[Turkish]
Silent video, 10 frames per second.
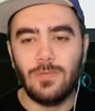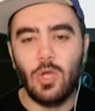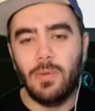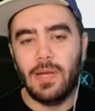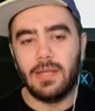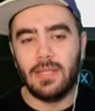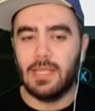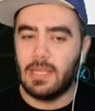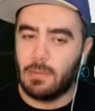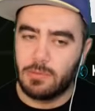Öbürlerinde
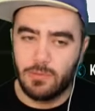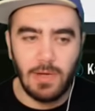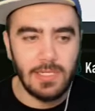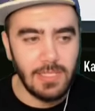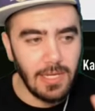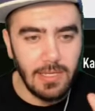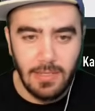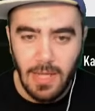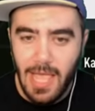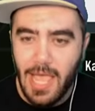iyi tamam
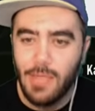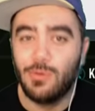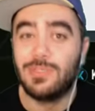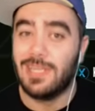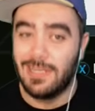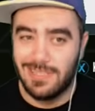Schweinsteiger en yükseğini